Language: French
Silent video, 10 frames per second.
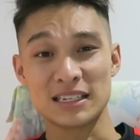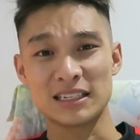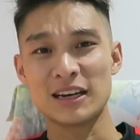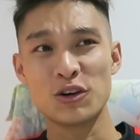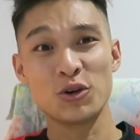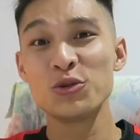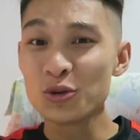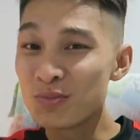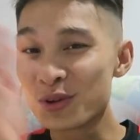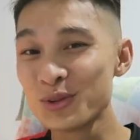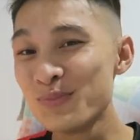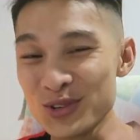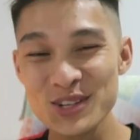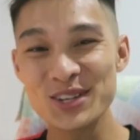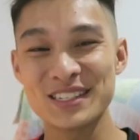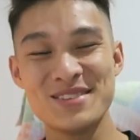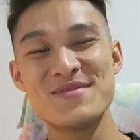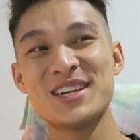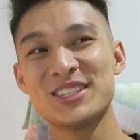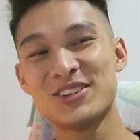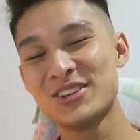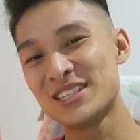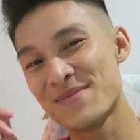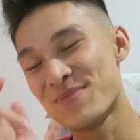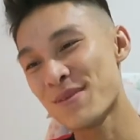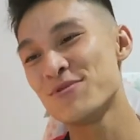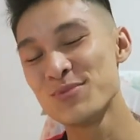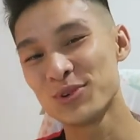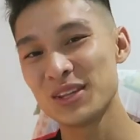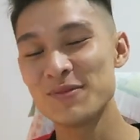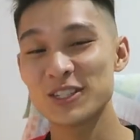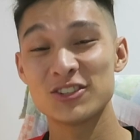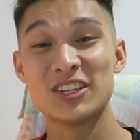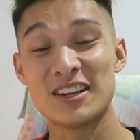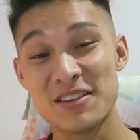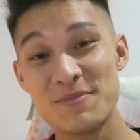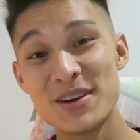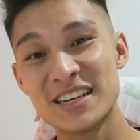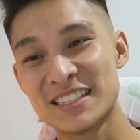Ça sera un regroupement de plusieurs images que j'ai pas pu monter parce que j'en avais pas